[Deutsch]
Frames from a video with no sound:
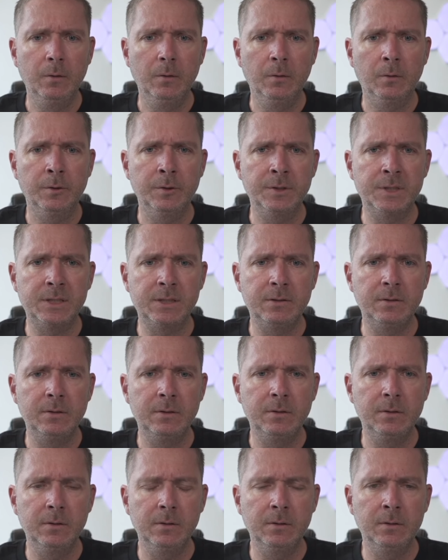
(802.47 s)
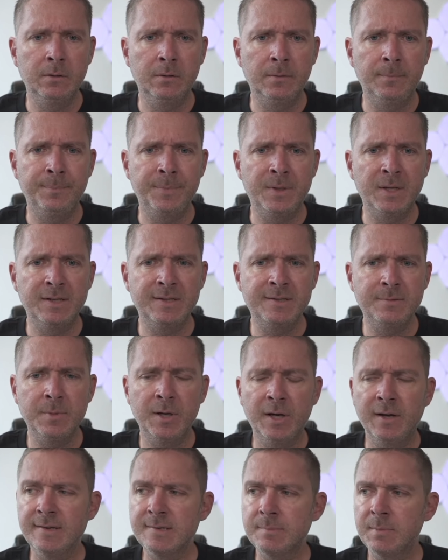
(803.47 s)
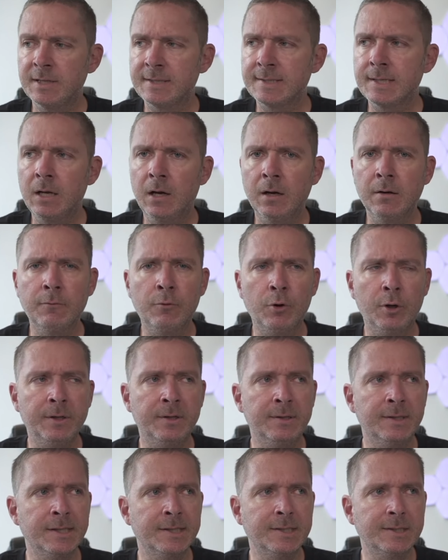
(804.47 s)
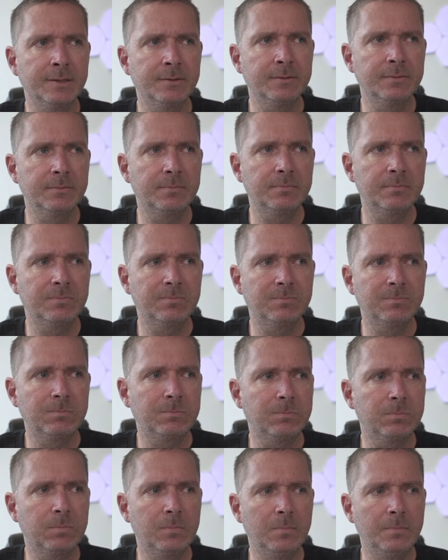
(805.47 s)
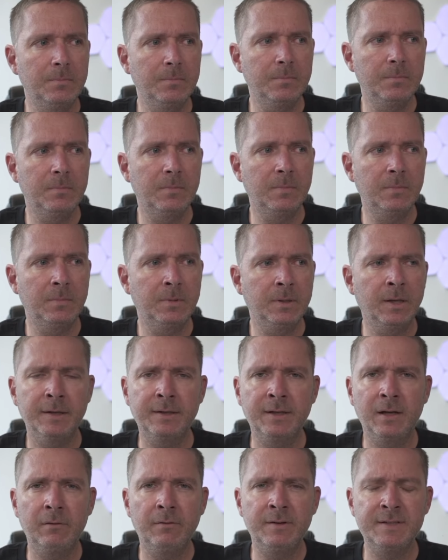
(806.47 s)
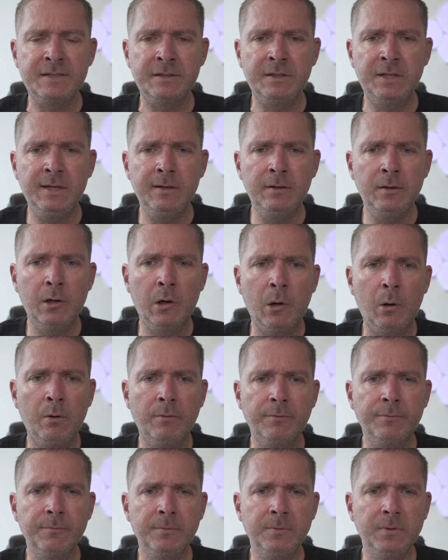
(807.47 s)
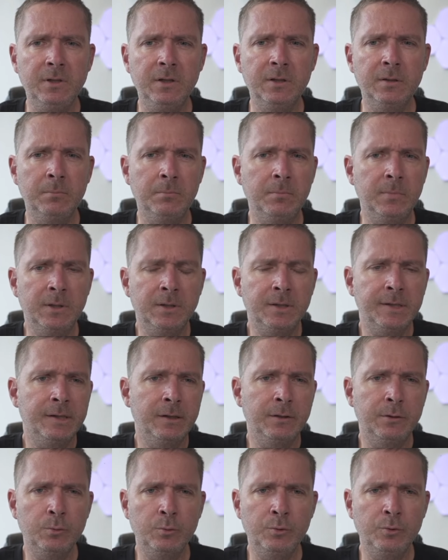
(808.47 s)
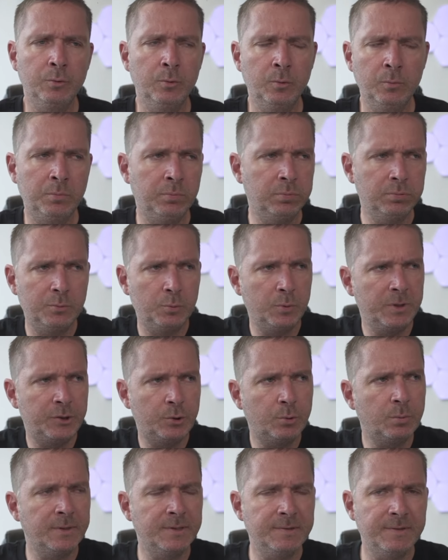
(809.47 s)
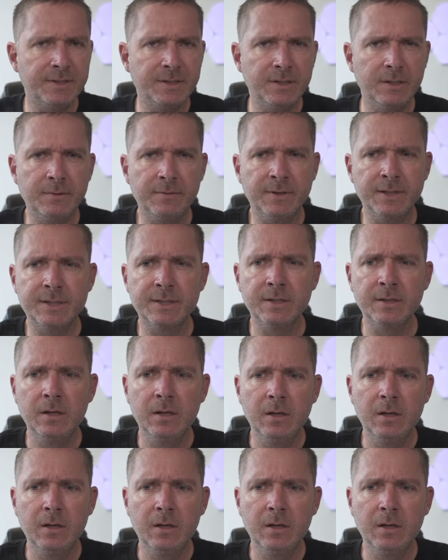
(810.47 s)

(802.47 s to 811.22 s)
Und ähm, da ist mir erstmals klar geworden, dass da teilweise Dinge laufen, hier im Internet, YouTube, Twitch, was weiß ich was.